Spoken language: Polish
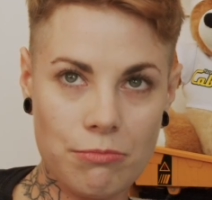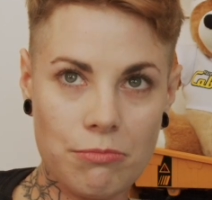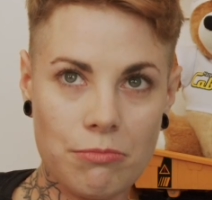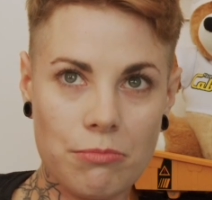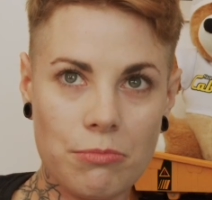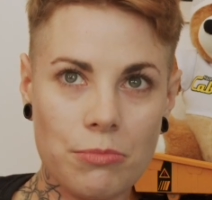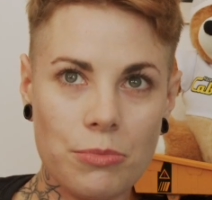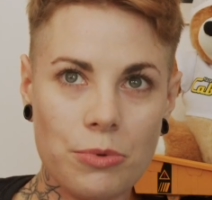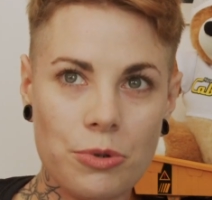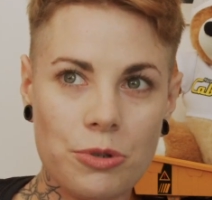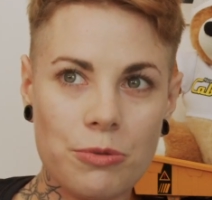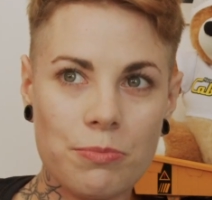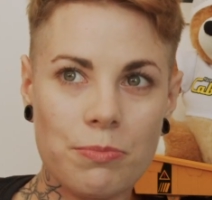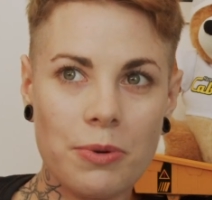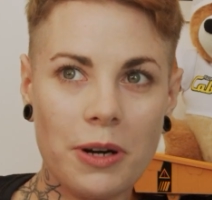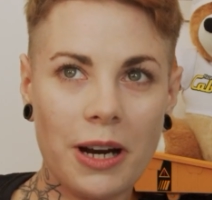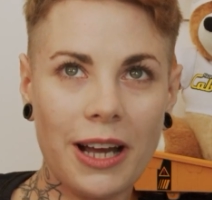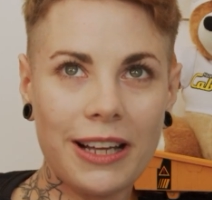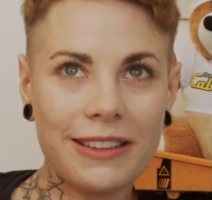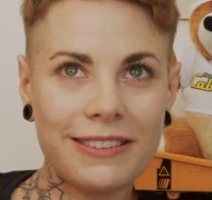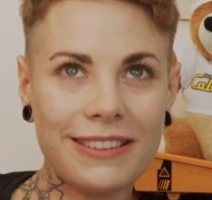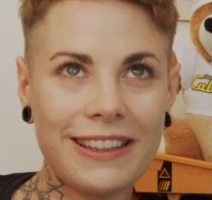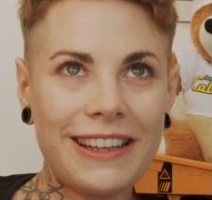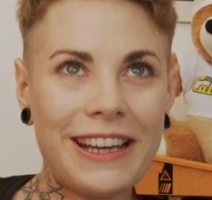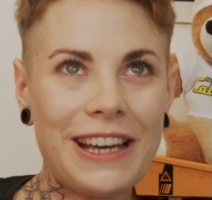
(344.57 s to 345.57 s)
mój
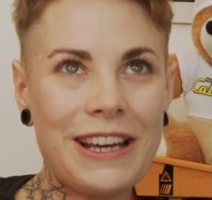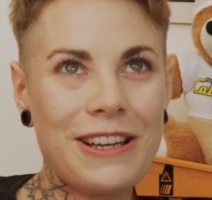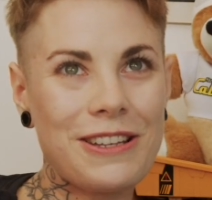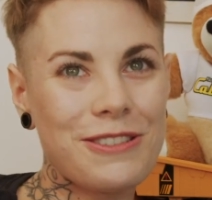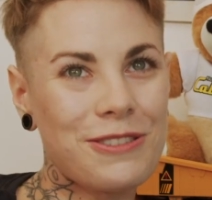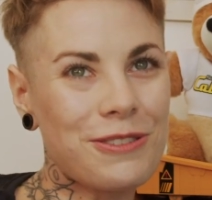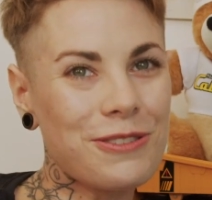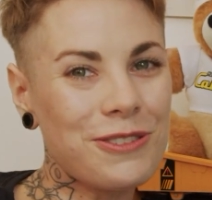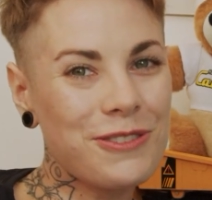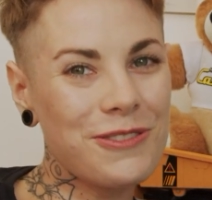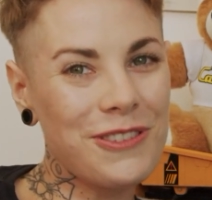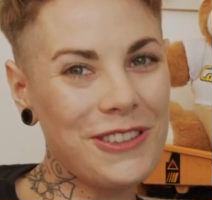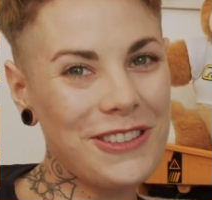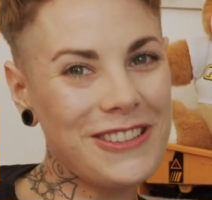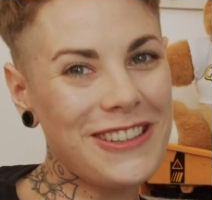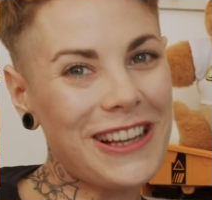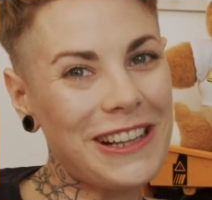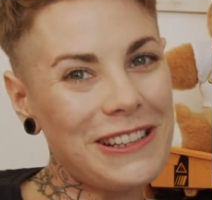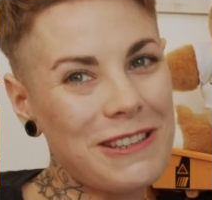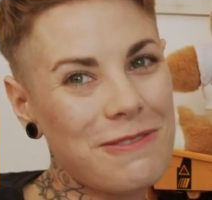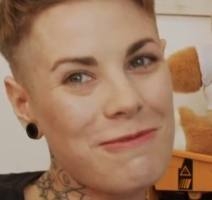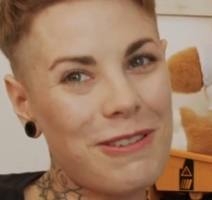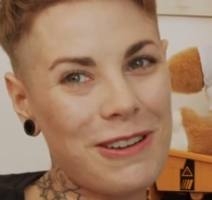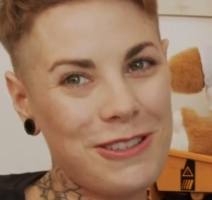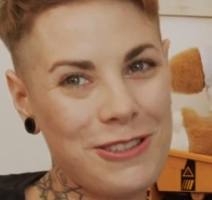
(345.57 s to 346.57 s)
brat są
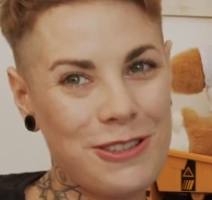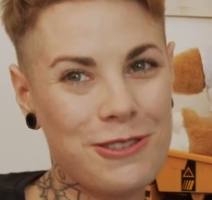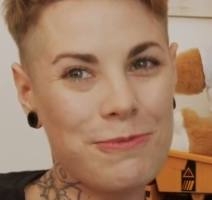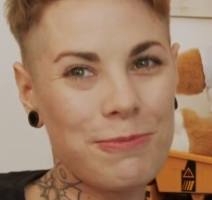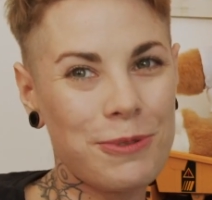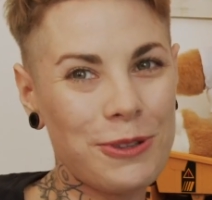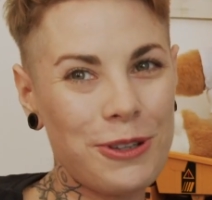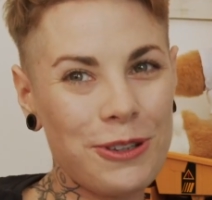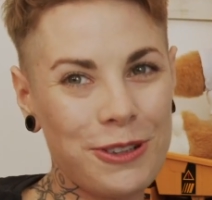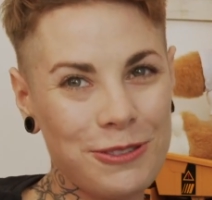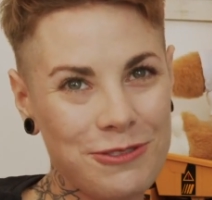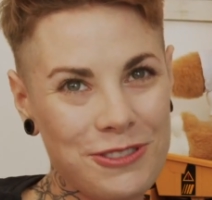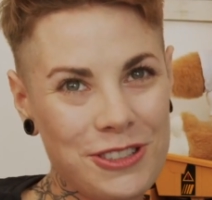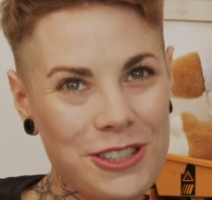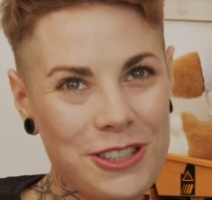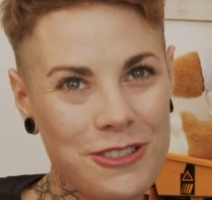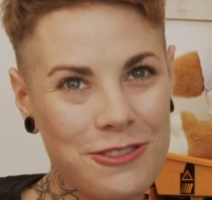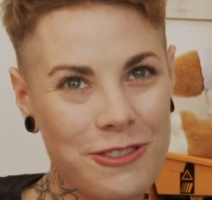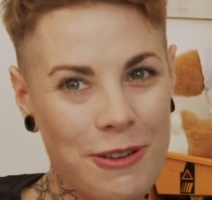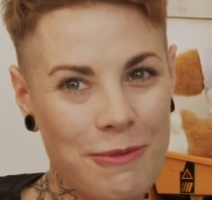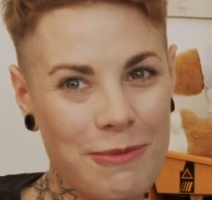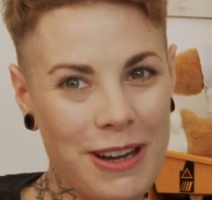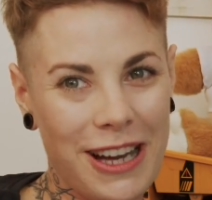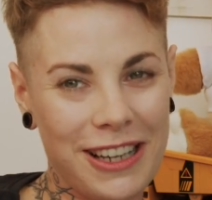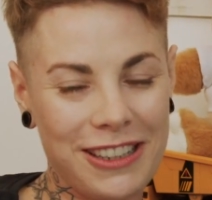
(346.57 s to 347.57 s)
związani bardziej z
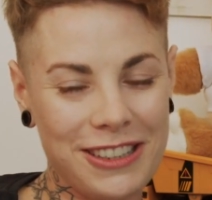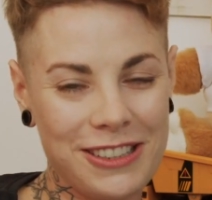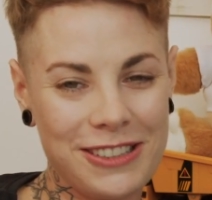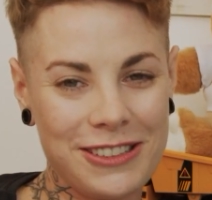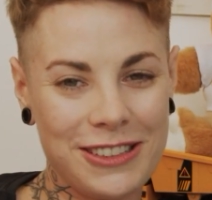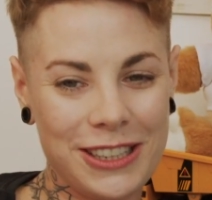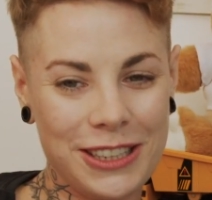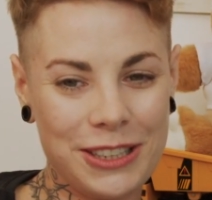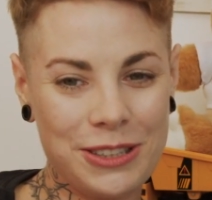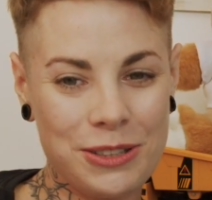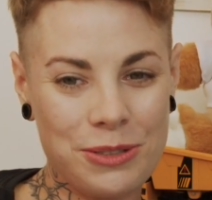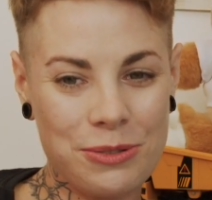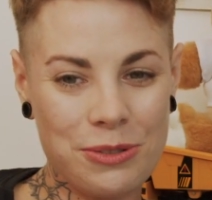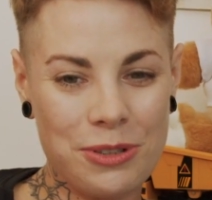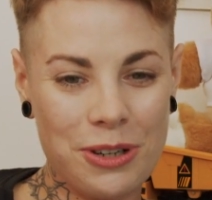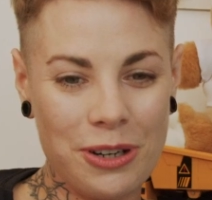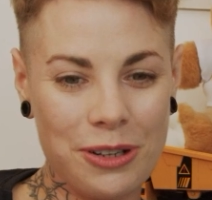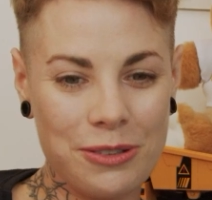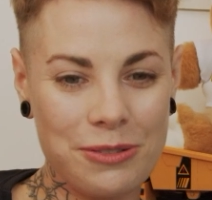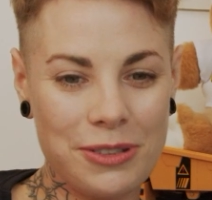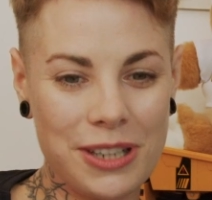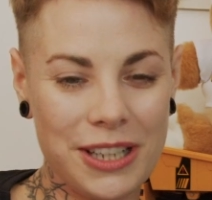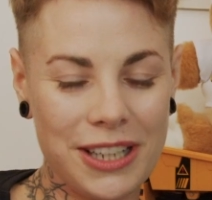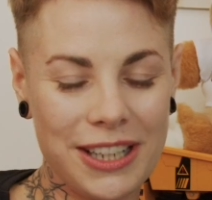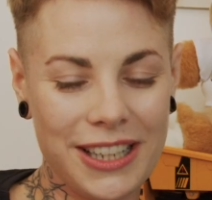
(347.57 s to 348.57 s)
budownictwem,
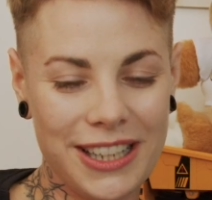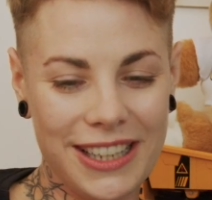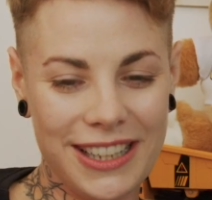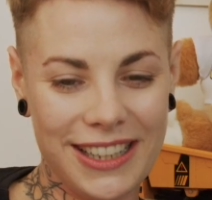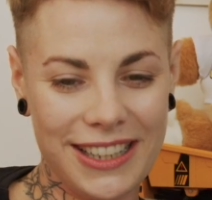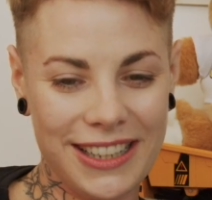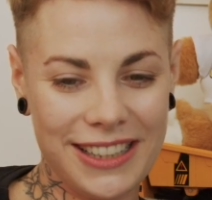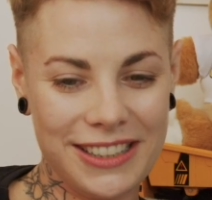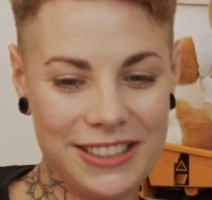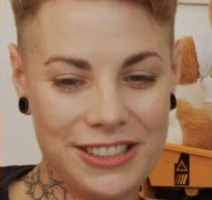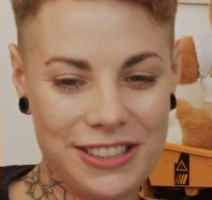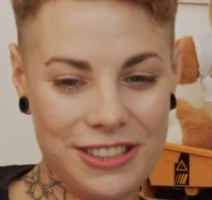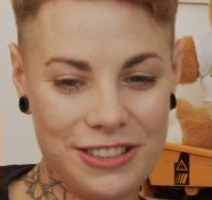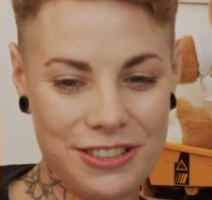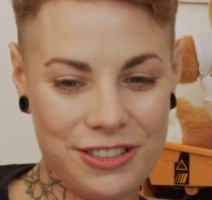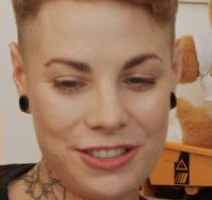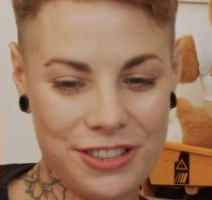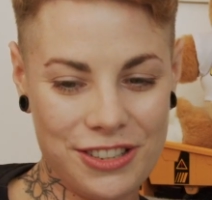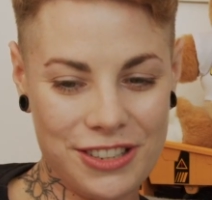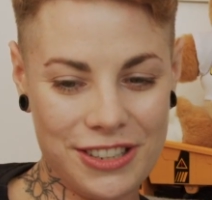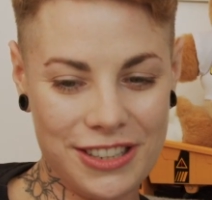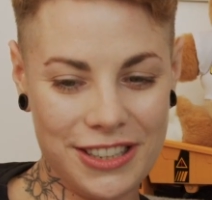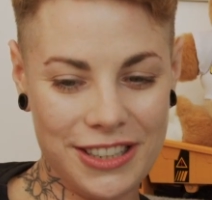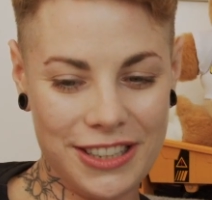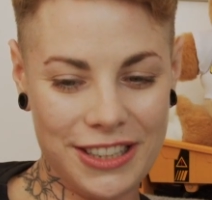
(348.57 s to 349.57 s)
architekturą e,
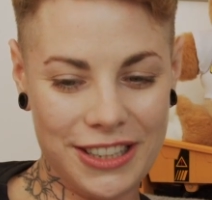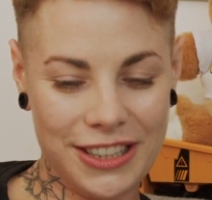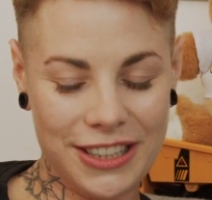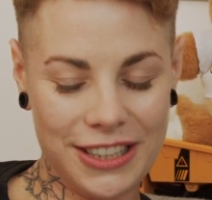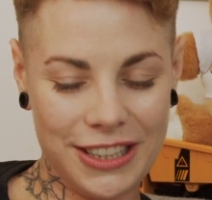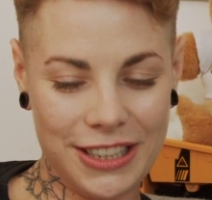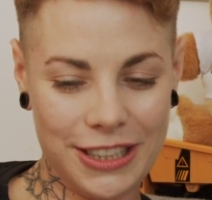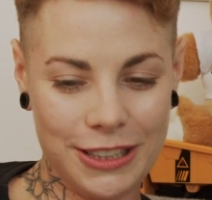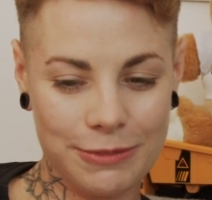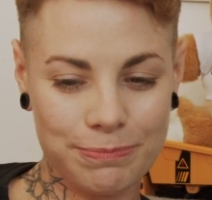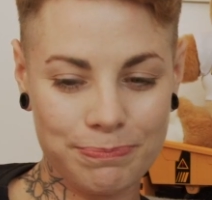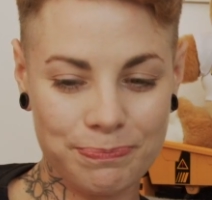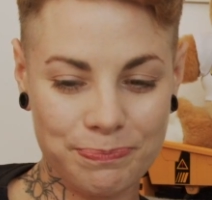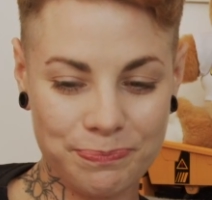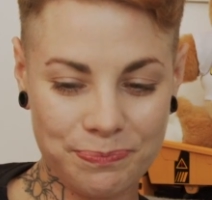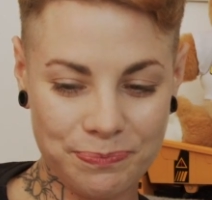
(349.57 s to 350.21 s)
niż e,